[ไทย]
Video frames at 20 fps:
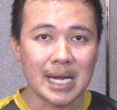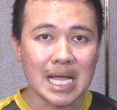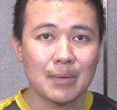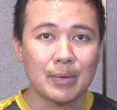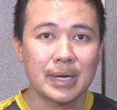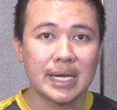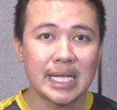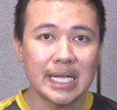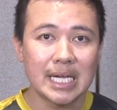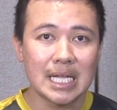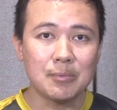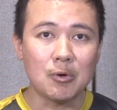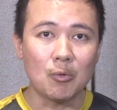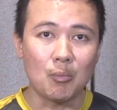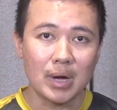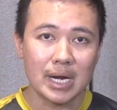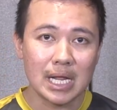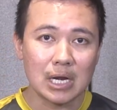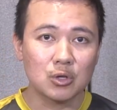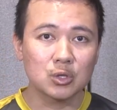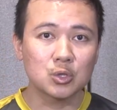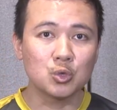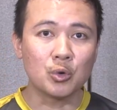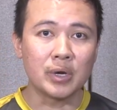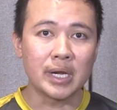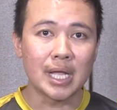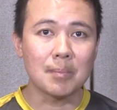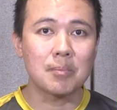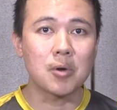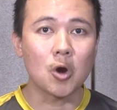มนาวันนี้นะผมว่านักลงทุน
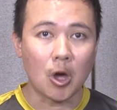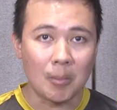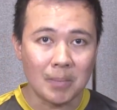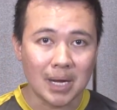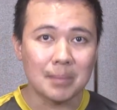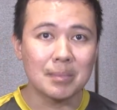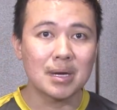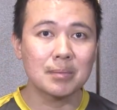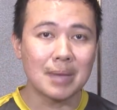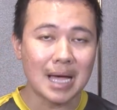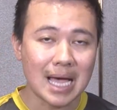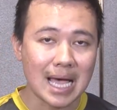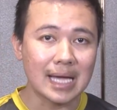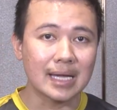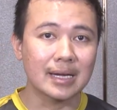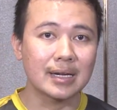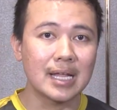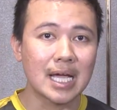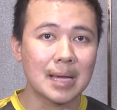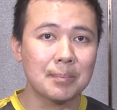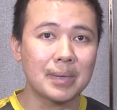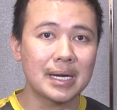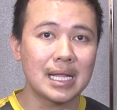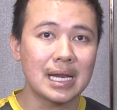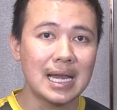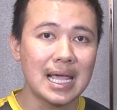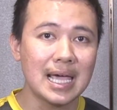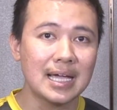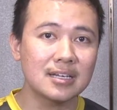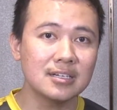เนี่ยพร้อมกันมากๆนะครับประเด็
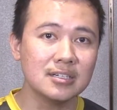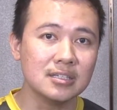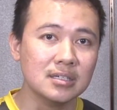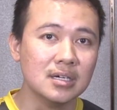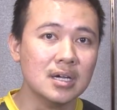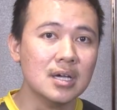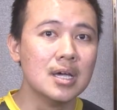นแรกคือ